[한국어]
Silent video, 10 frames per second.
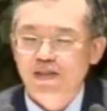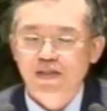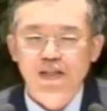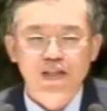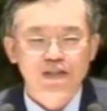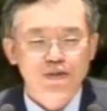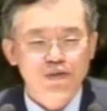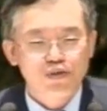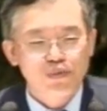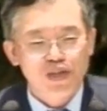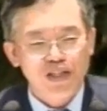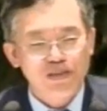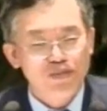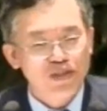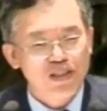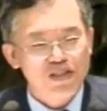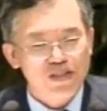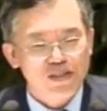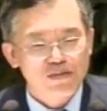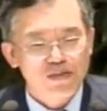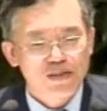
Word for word: 세계적으로 유명한 인물이 됐어요.